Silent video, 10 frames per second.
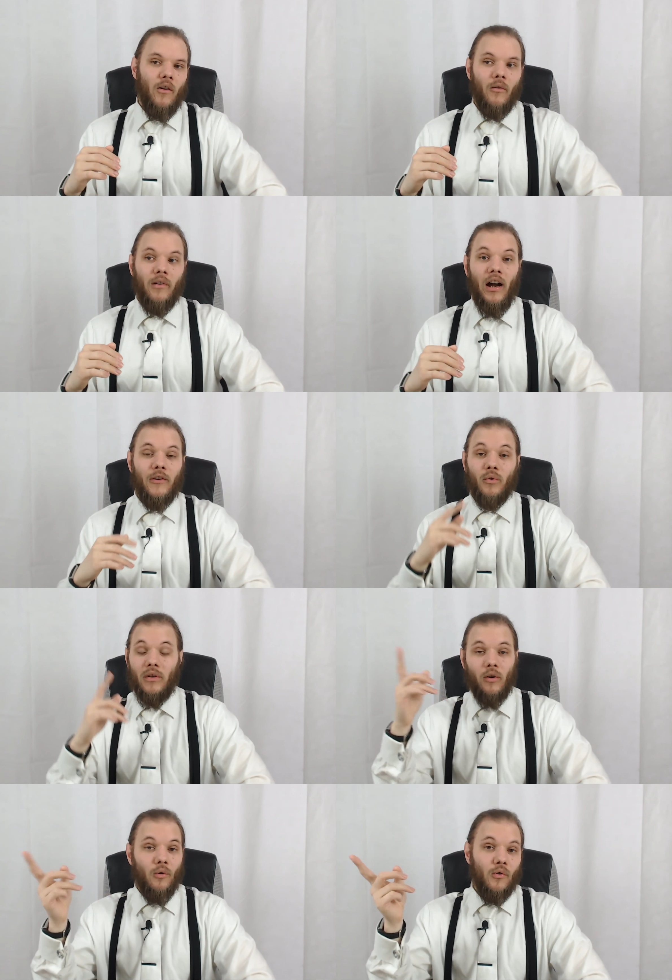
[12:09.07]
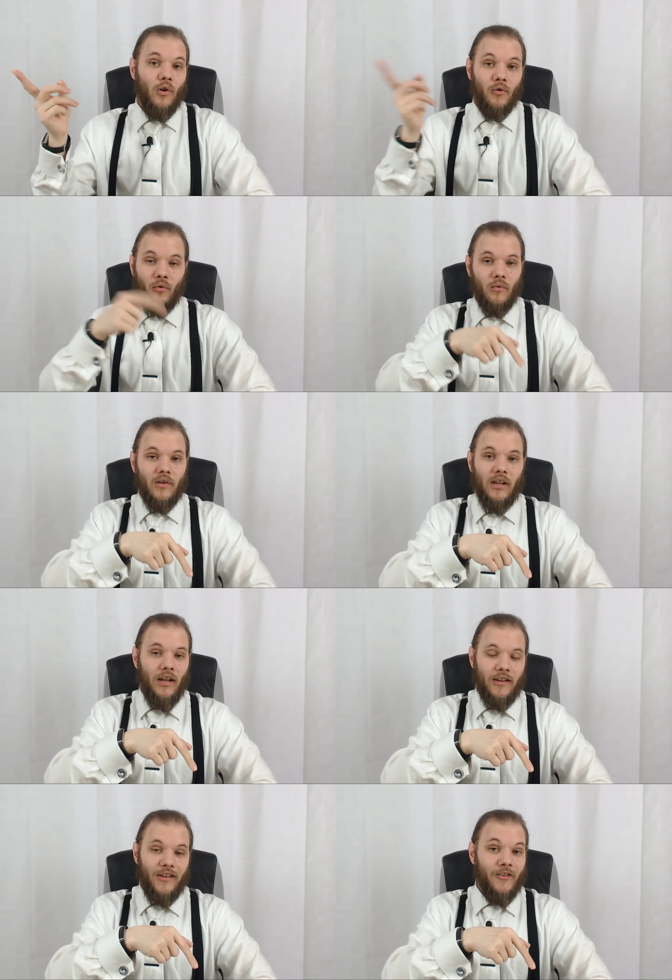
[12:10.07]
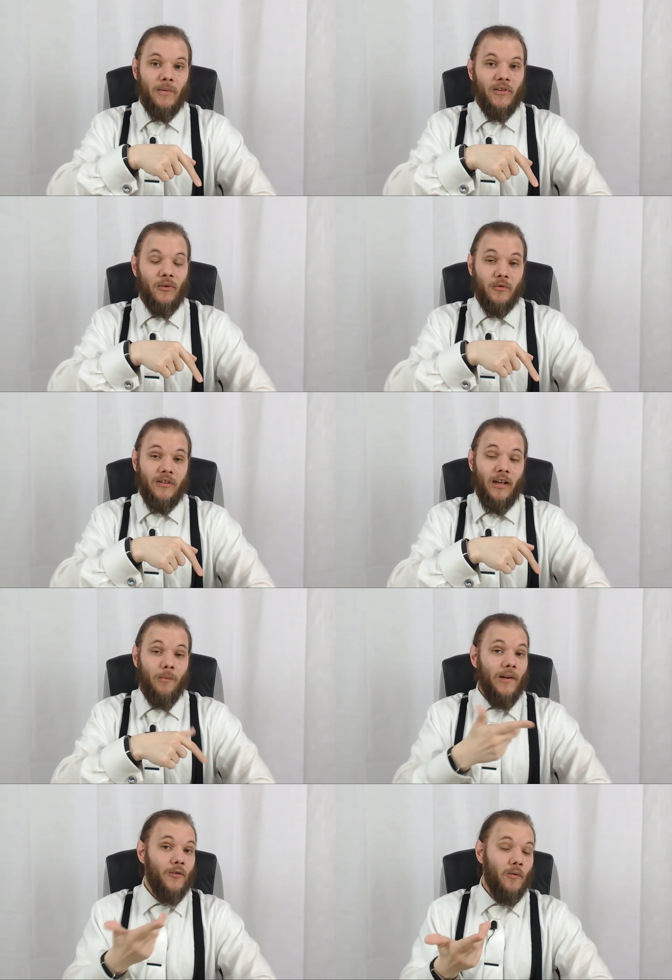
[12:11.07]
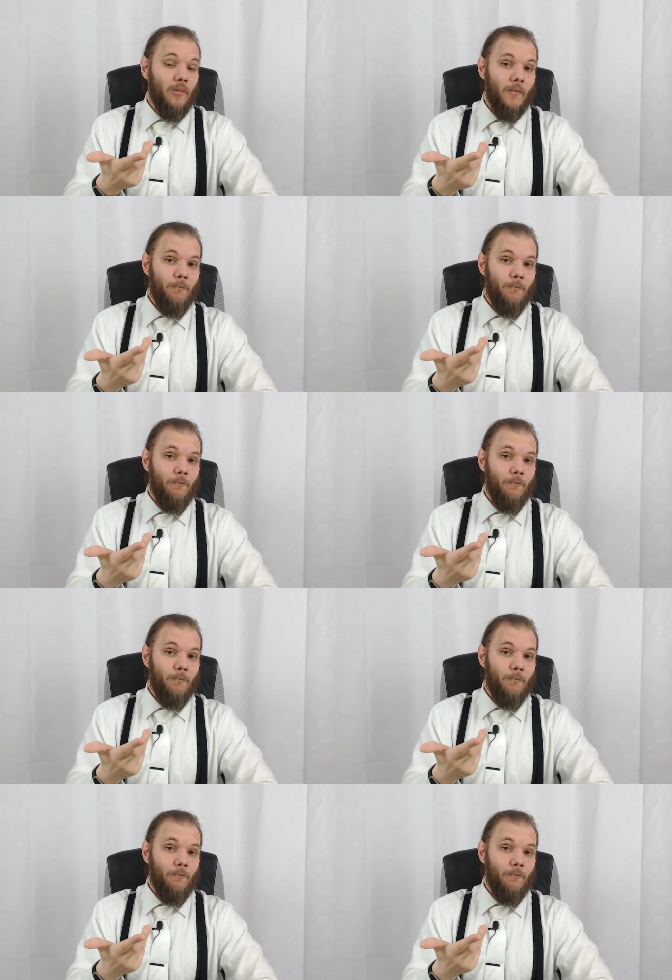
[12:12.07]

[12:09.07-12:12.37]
On verra, est-ce que les chronocones sont liés à ce qui va se passer sur Terre, par exemple